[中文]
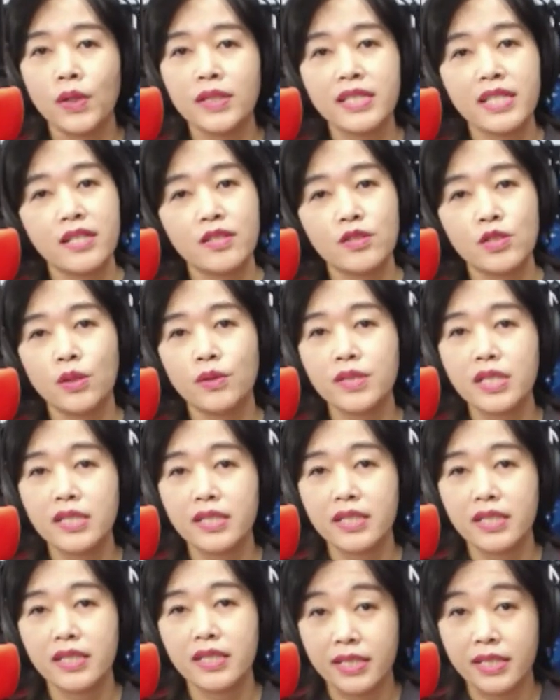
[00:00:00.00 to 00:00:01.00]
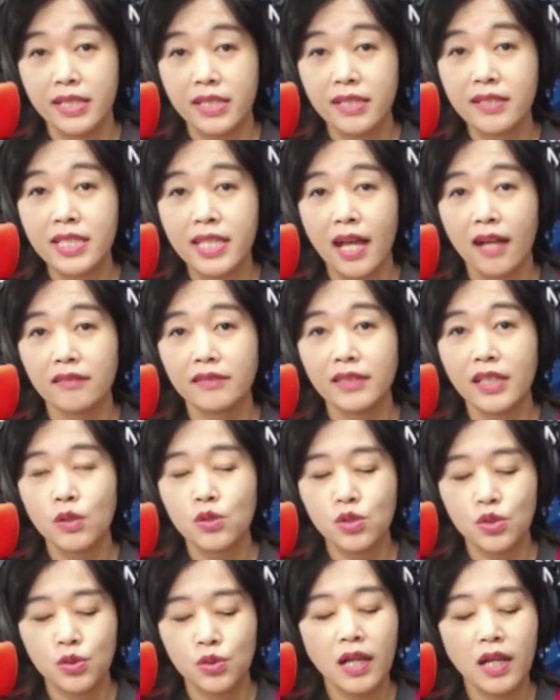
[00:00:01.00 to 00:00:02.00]
王浅秋自己已经强
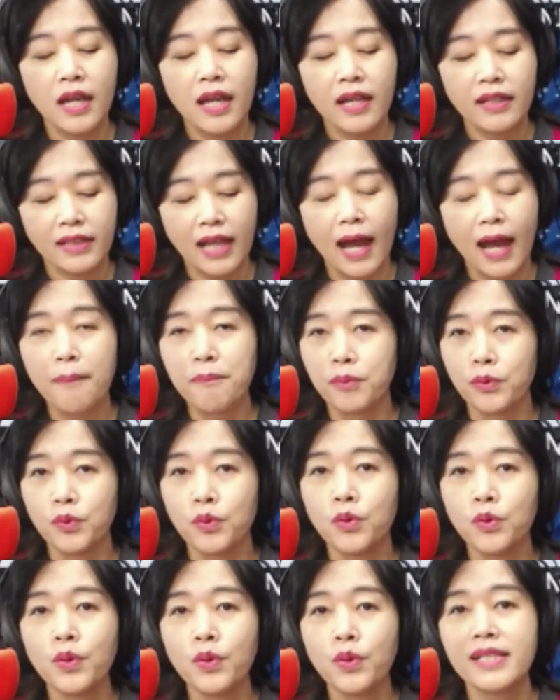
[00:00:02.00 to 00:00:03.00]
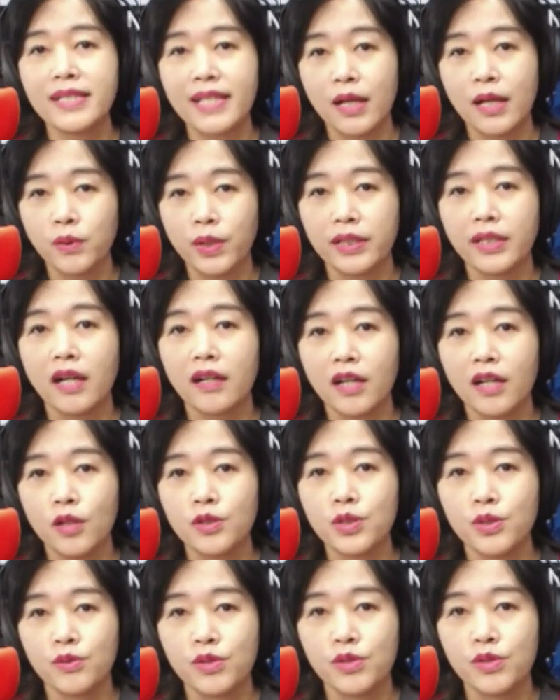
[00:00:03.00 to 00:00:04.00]
调说，他不会再回到
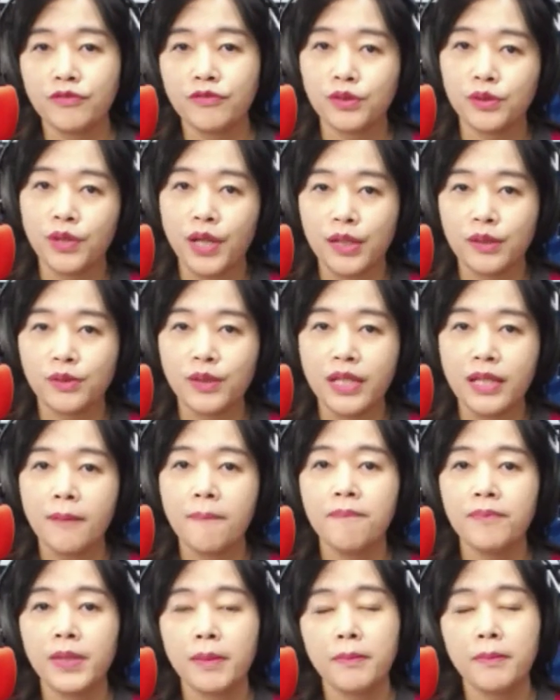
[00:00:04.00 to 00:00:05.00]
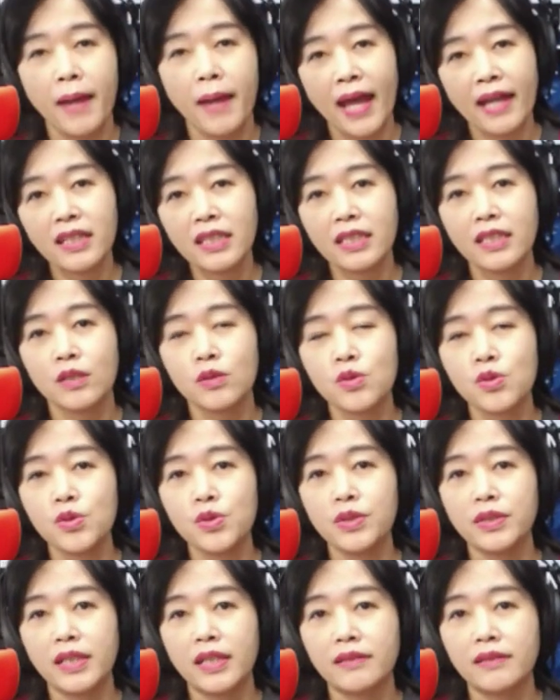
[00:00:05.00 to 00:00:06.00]
高雄市府团队。那么潘恒
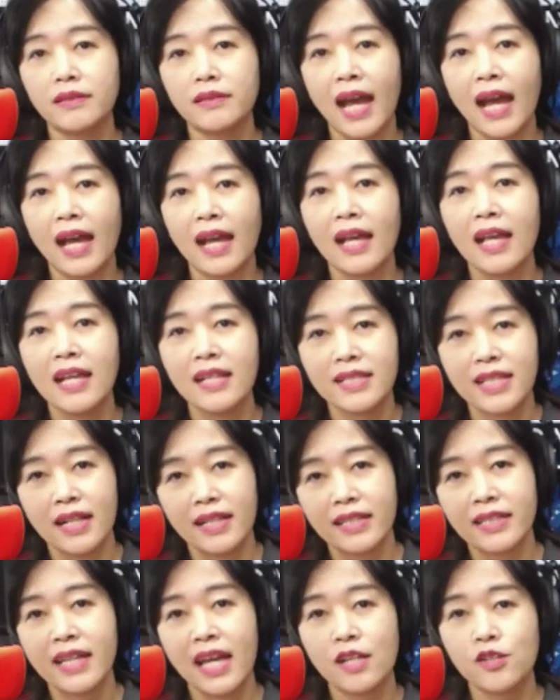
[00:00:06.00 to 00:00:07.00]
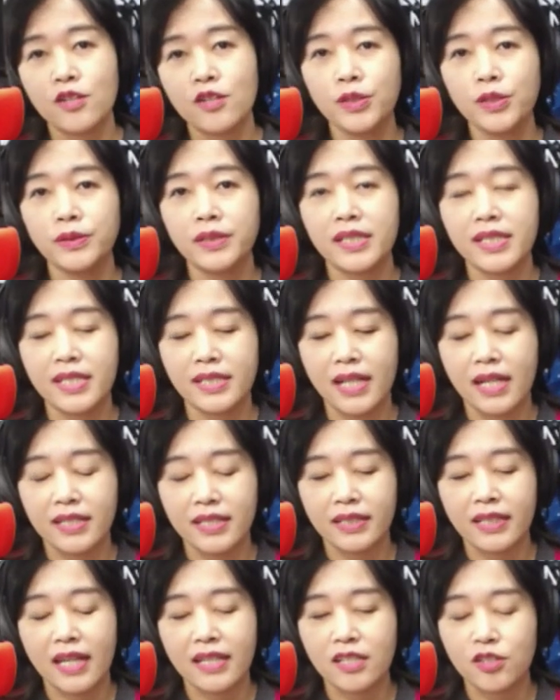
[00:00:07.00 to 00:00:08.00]
旭呢，他在离开之后呢，现在
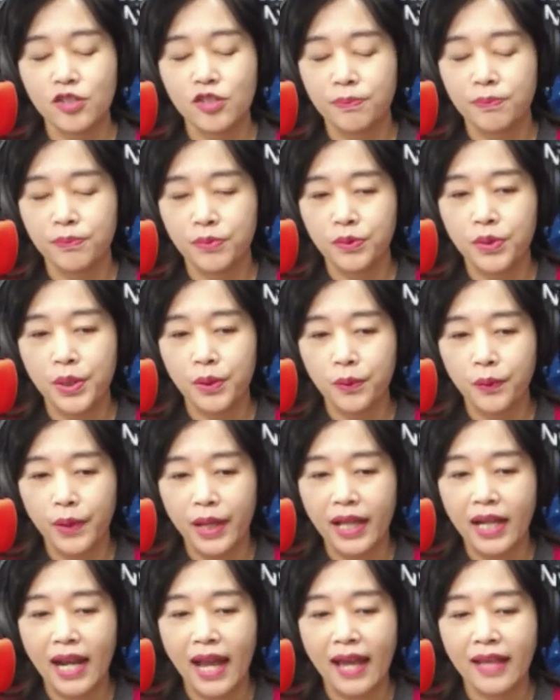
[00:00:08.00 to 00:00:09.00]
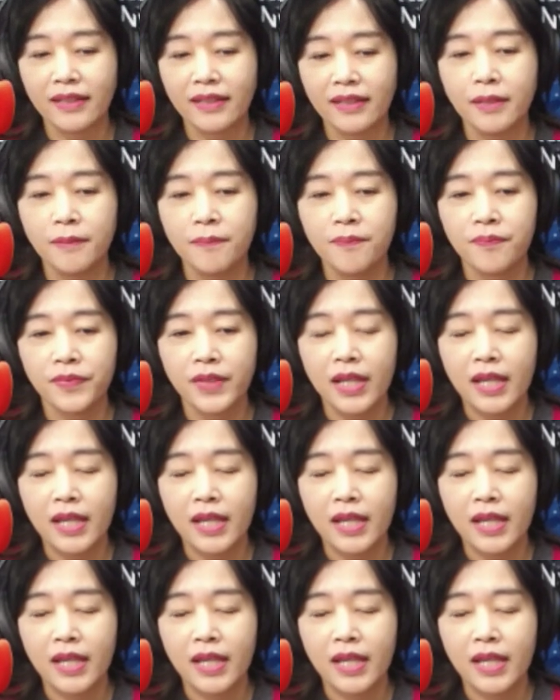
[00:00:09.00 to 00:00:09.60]
应该也是不会回来的。